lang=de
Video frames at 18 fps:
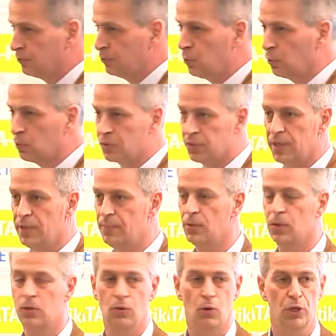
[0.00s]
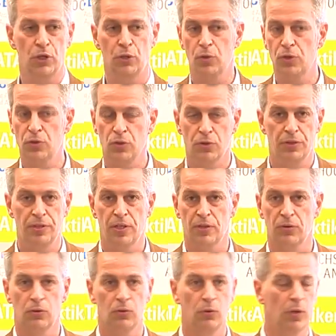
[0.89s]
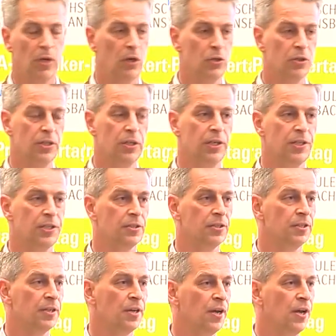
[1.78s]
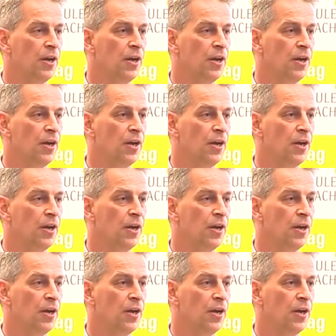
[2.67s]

Führungsebenen neu durchsortiert und neu ausgerichtet.